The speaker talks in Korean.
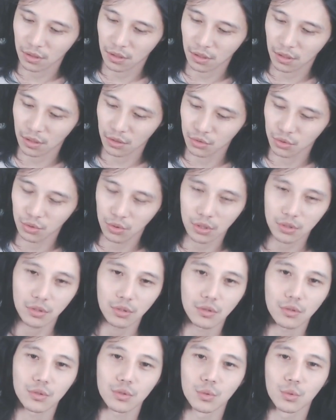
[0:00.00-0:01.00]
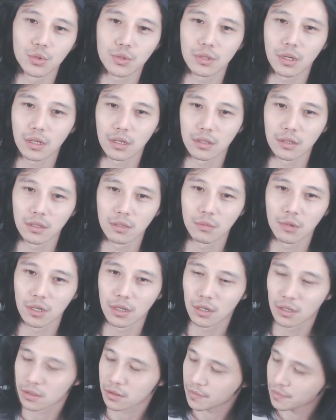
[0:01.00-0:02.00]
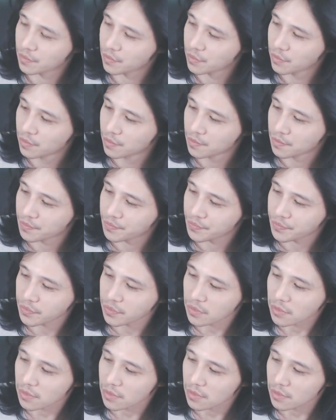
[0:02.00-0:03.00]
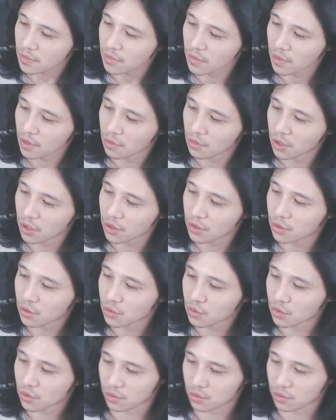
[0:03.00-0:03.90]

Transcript: 아 졸라 서러워서 못 살겠네 막 음? 이러고